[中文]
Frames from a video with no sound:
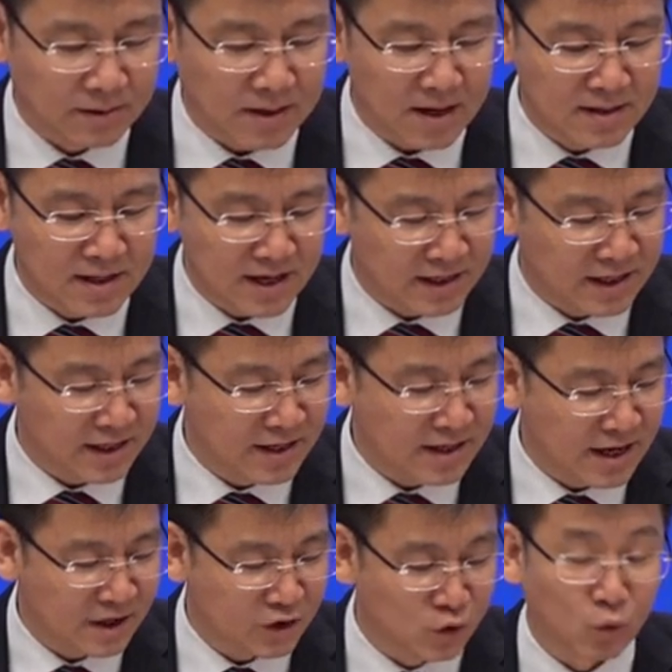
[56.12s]
当代青
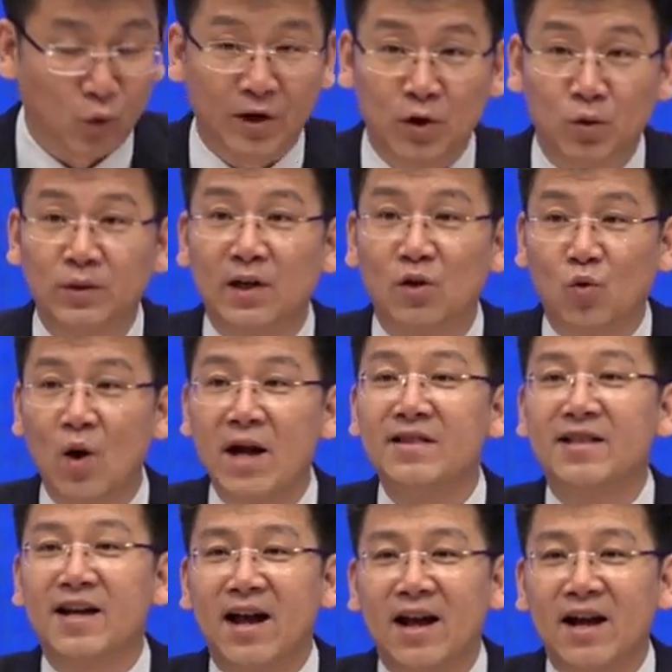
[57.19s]
年主流的观
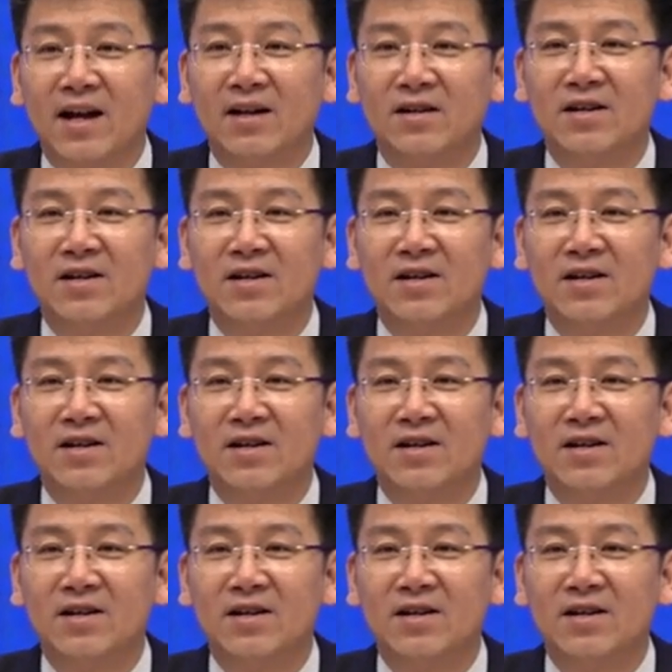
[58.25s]
点